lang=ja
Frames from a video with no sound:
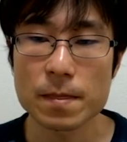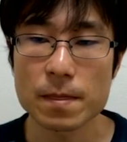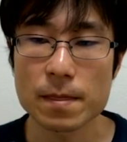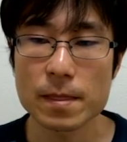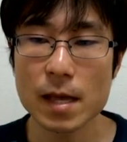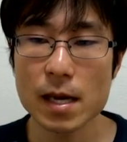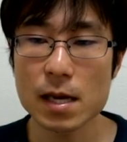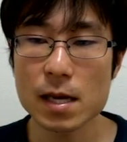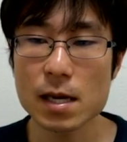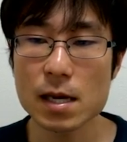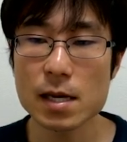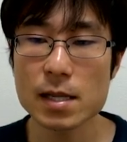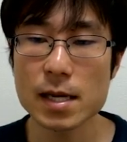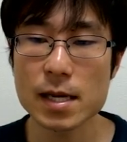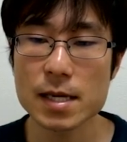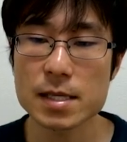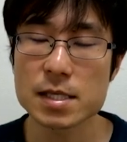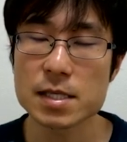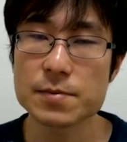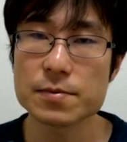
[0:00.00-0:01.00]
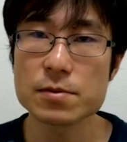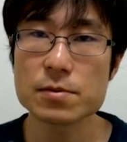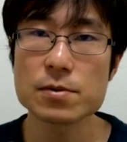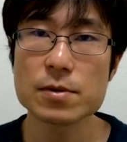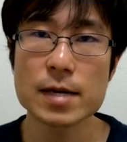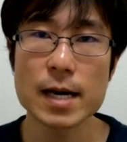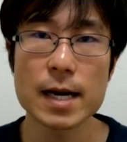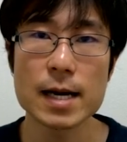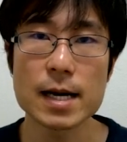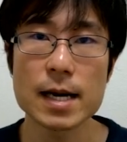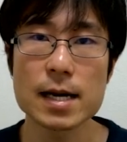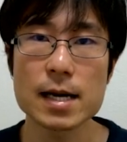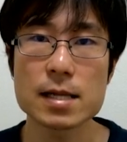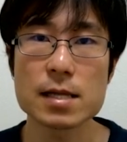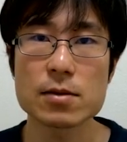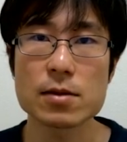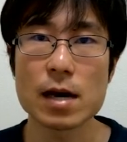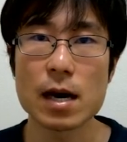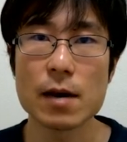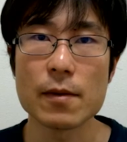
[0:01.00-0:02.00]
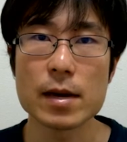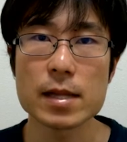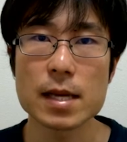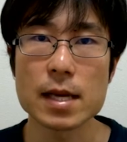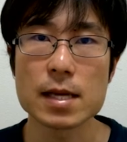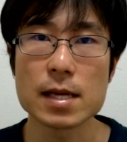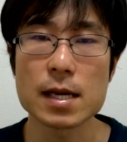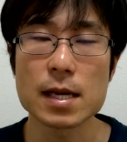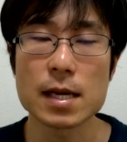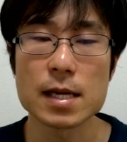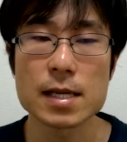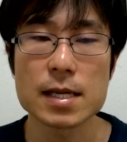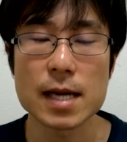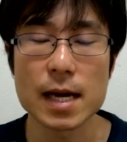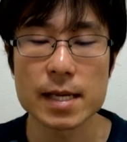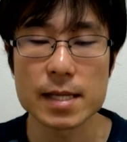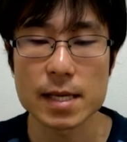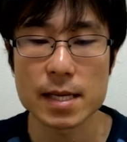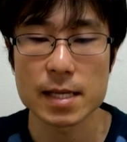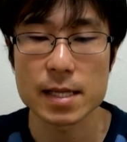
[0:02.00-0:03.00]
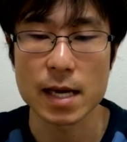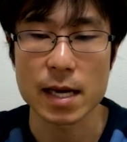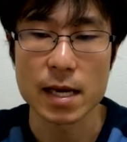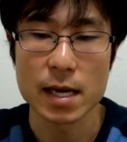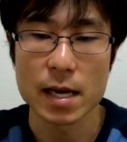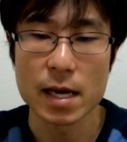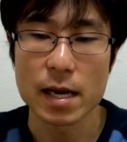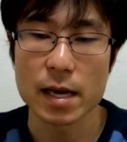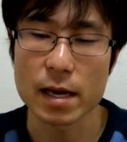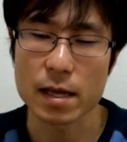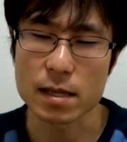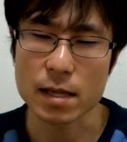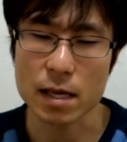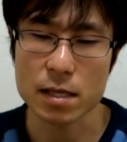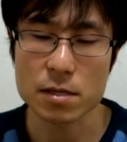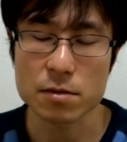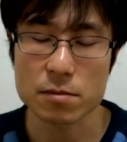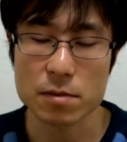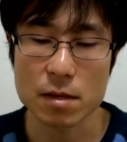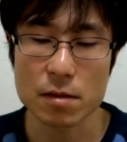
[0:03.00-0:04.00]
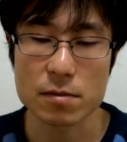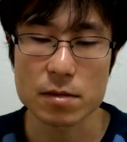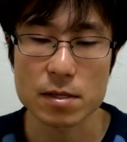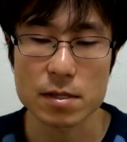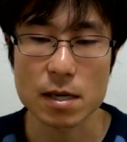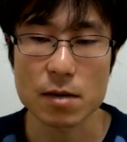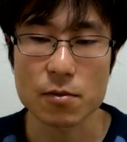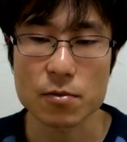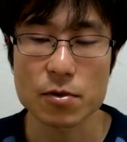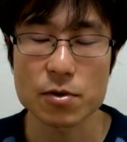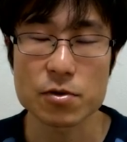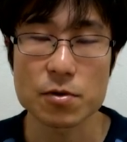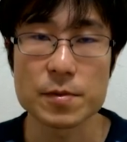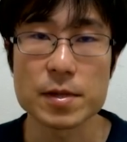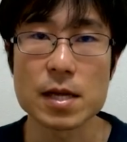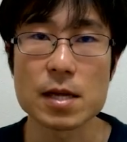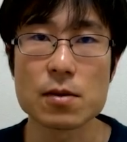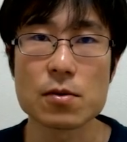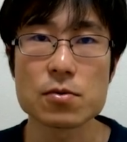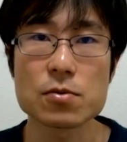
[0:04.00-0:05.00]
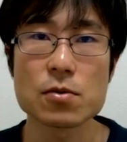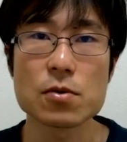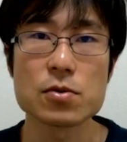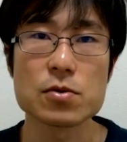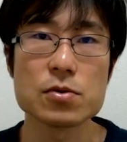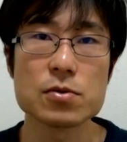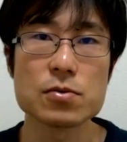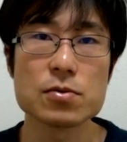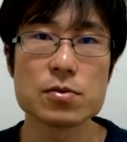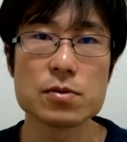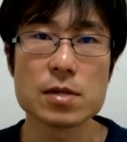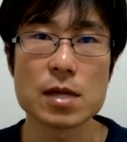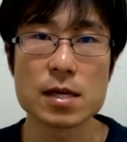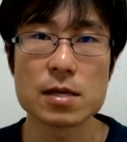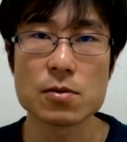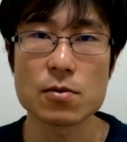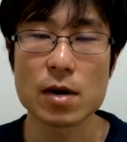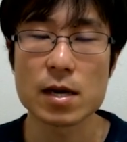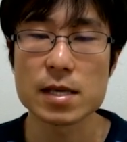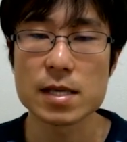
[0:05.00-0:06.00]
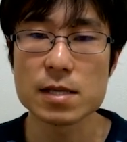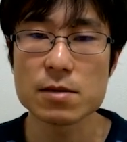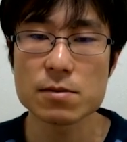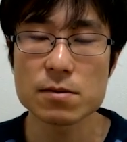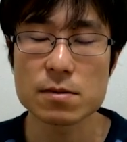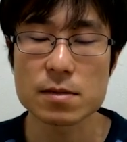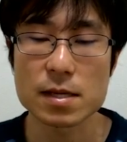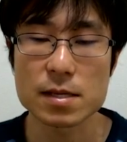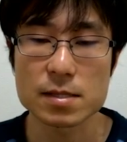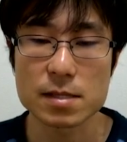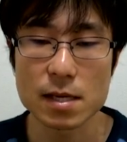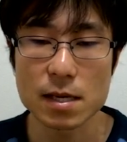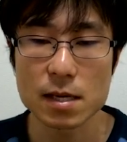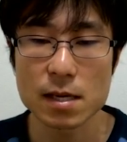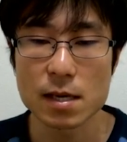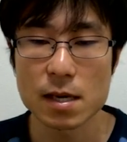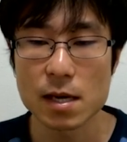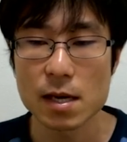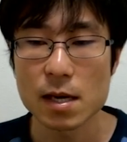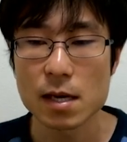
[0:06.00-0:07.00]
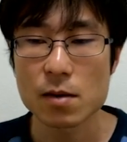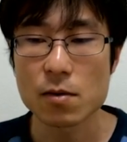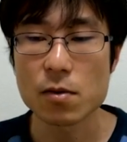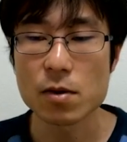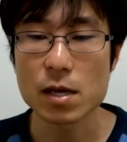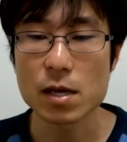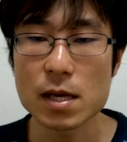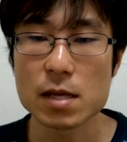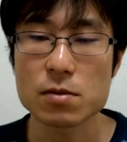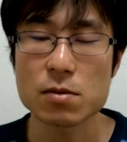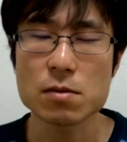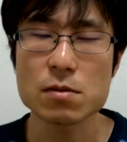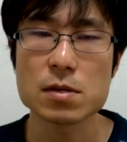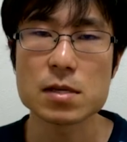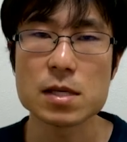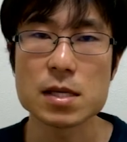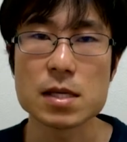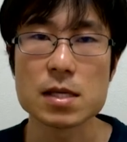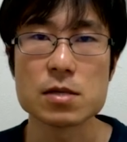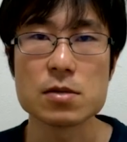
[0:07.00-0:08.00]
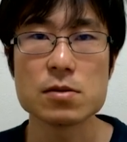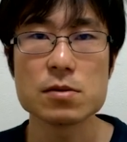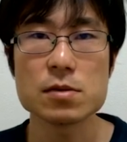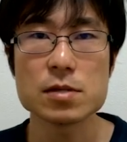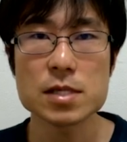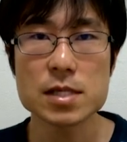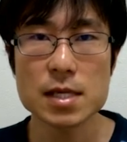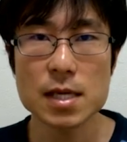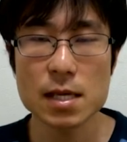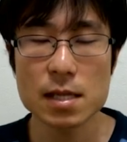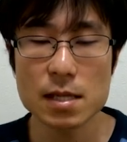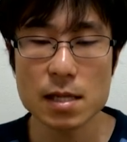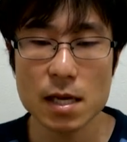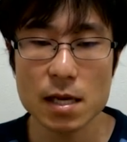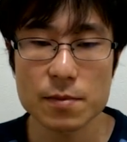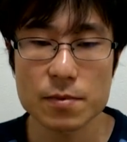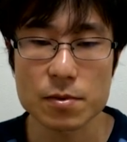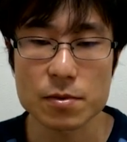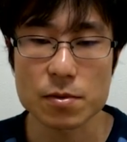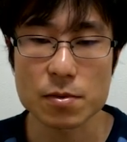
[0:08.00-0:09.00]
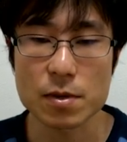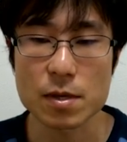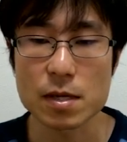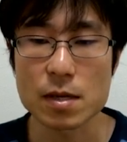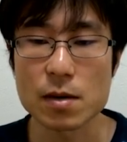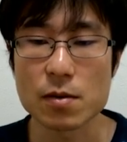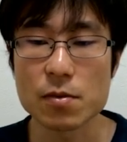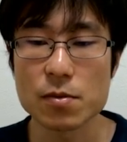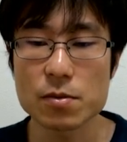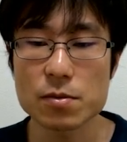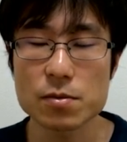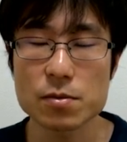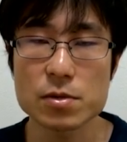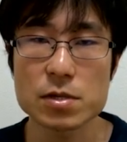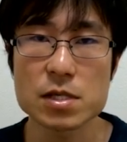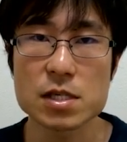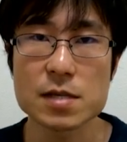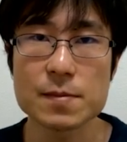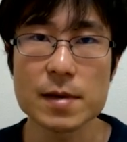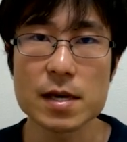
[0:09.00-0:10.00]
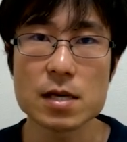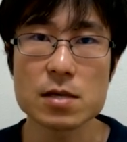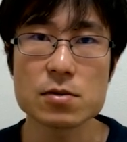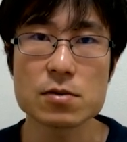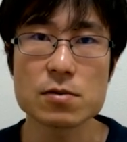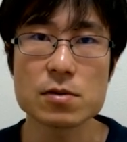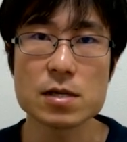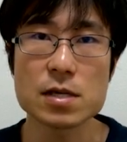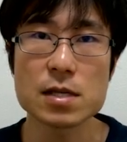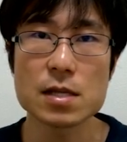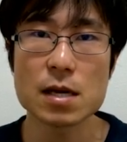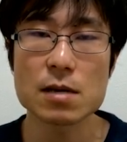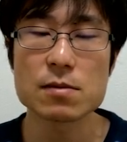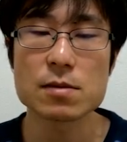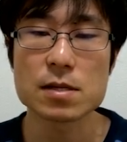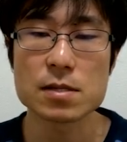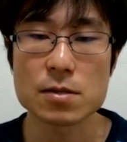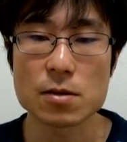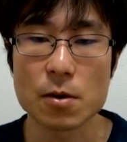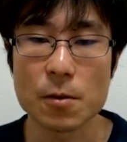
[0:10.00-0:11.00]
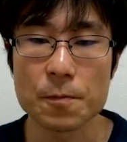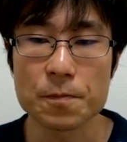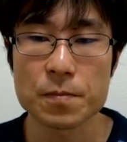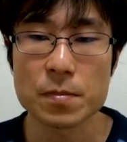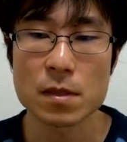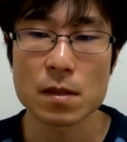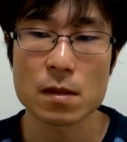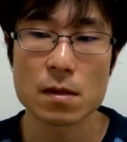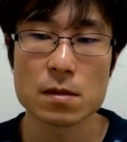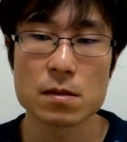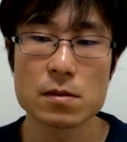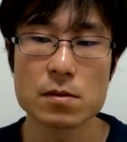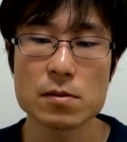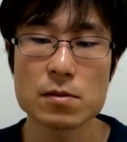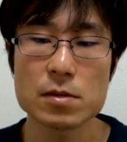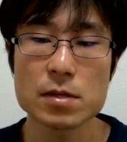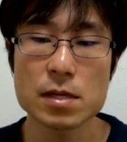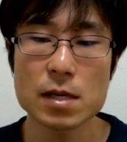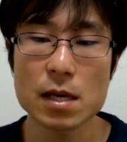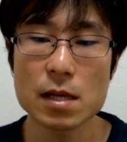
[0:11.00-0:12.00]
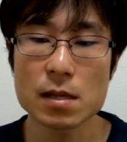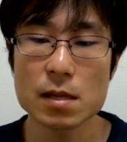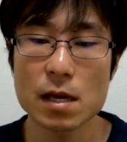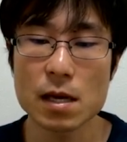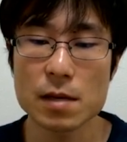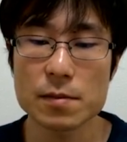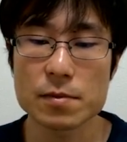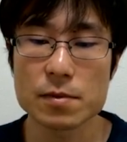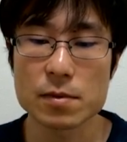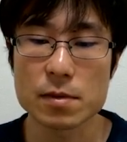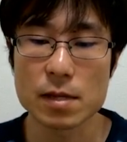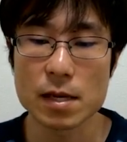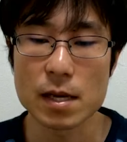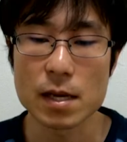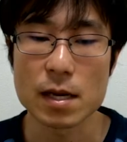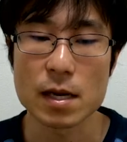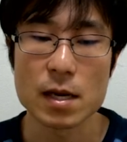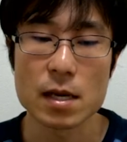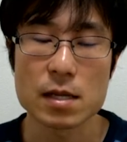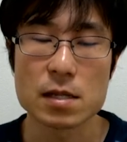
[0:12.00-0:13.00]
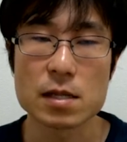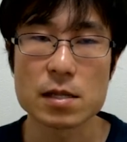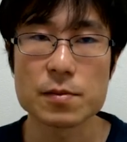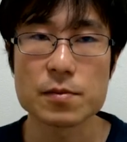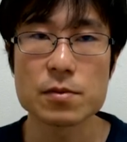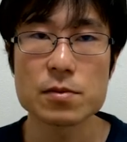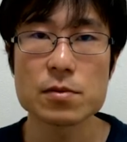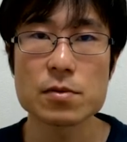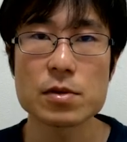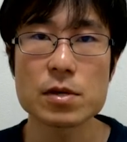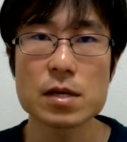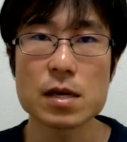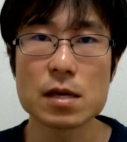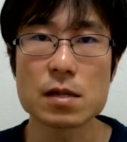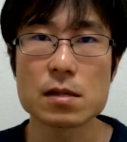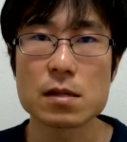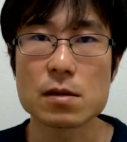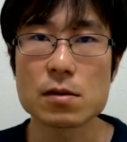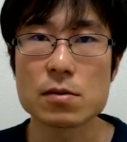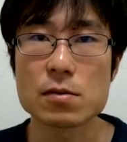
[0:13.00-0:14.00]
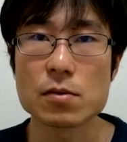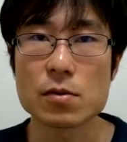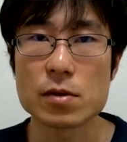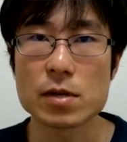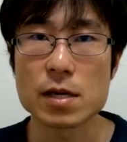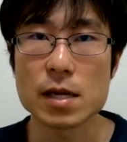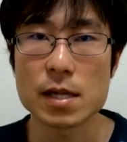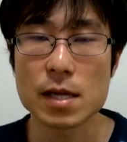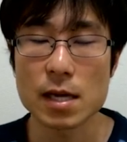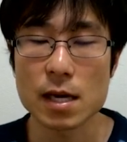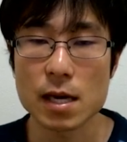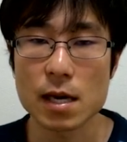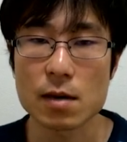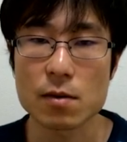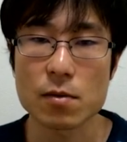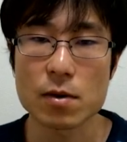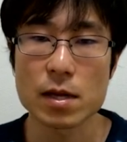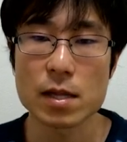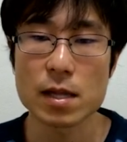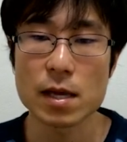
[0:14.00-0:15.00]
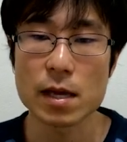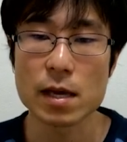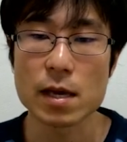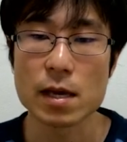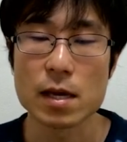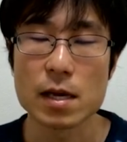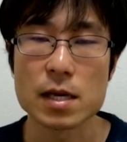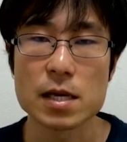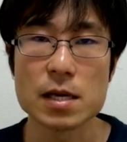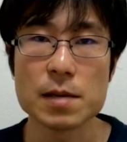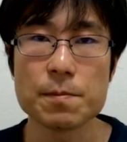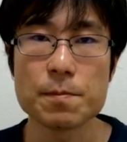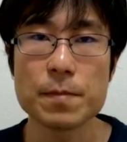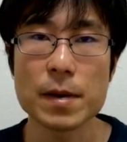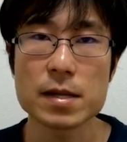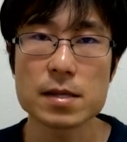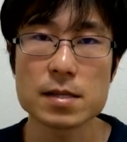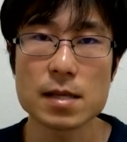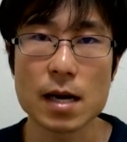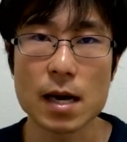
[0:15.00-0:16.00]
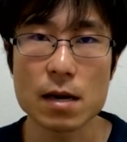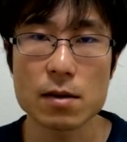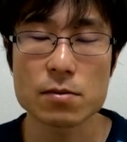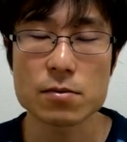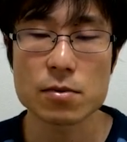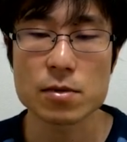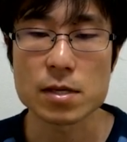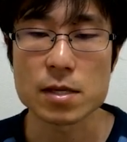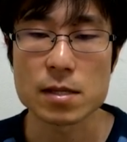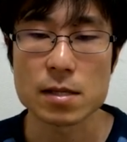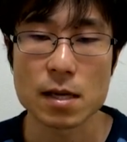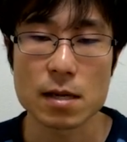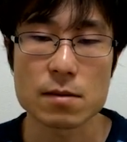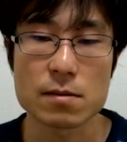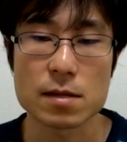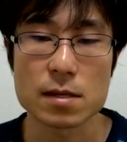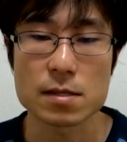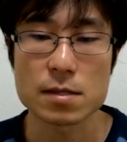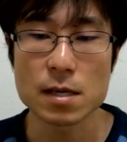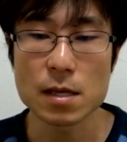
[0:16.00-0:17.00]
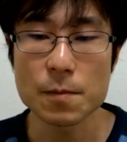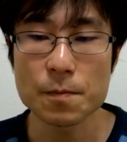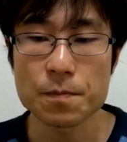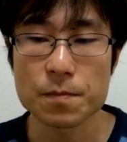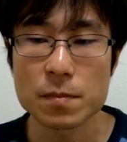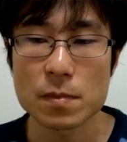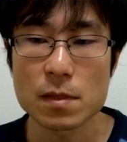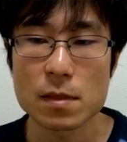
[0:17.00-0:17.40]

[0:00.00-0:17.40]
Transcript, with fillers: だからなんか自分の考え方と合わないから理解できないえ何言ってるんですかこの人みたいなことを言う風な人がいるんですねこ特に入試現代文とかでは本当に致命傷になるんですよ入試現代文で自分の意見っていうのを入れたらこれね一発でアウトになるんですね。